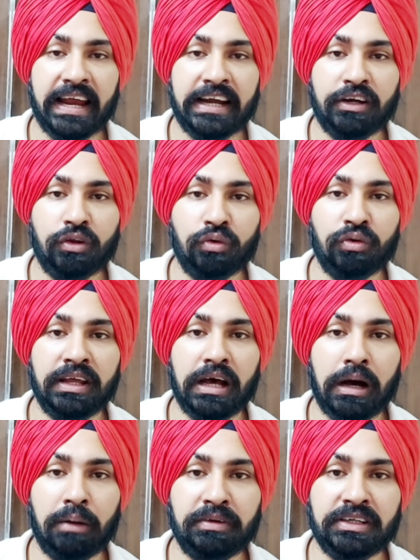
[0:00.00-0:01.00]
एंड्रू ने
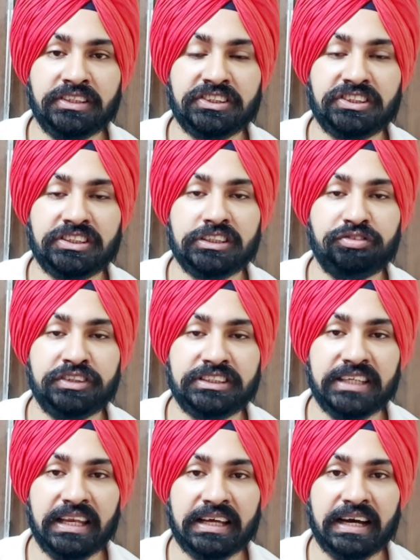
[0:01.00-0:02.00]
अब रिस्ट्रिक्शन फिर
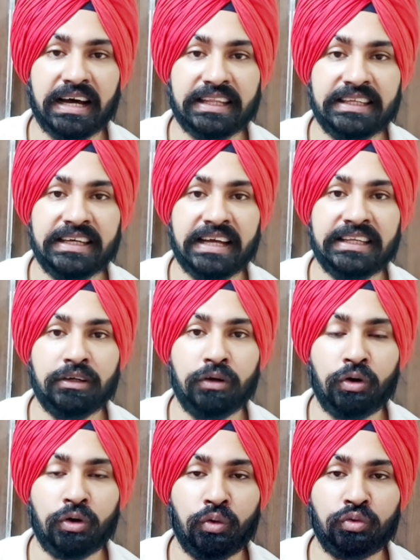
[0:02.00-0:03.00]
से लगा दी है जी
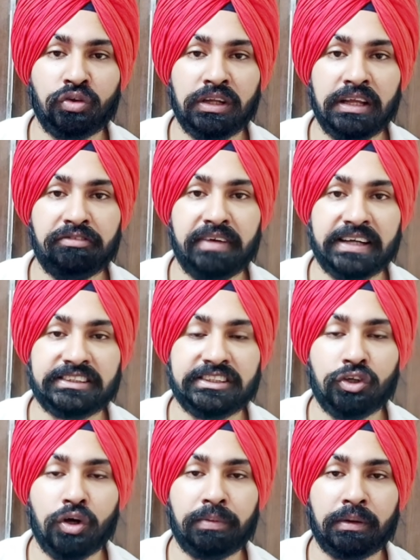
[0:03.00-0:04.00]
और उन्होंने
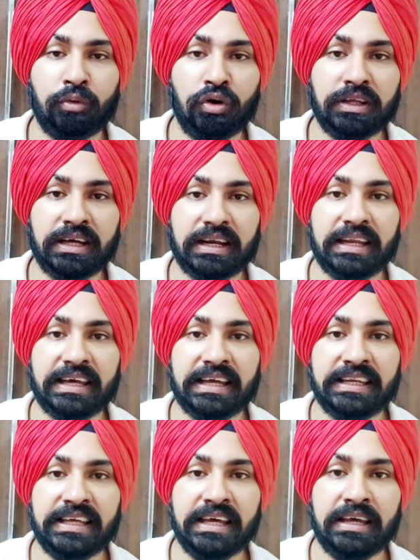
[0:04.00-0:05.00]
वैक्सीन को प्रमोट करने
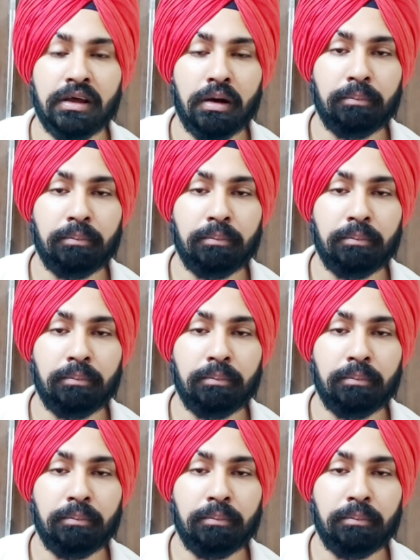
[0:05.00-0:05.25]
के लिए